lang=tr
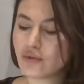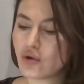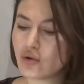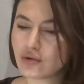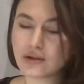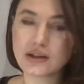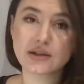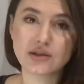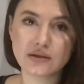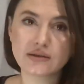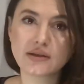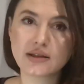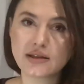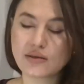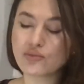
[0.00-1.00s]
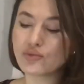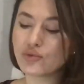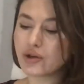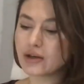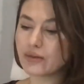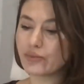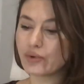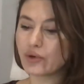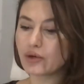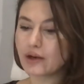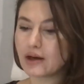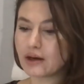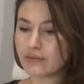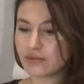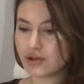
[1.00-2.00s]
ortaya çıktığı için bunu
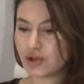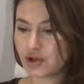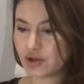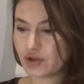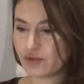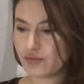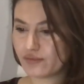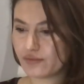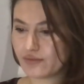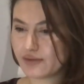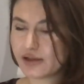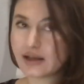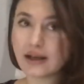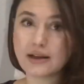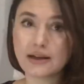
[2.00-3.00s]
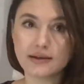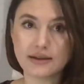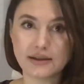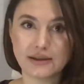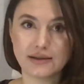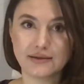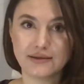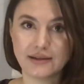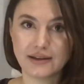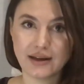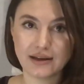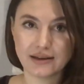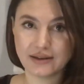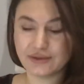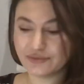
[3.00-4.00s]
yapıyorlarmış. Sanat için
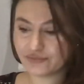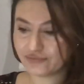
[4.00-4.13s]
yani.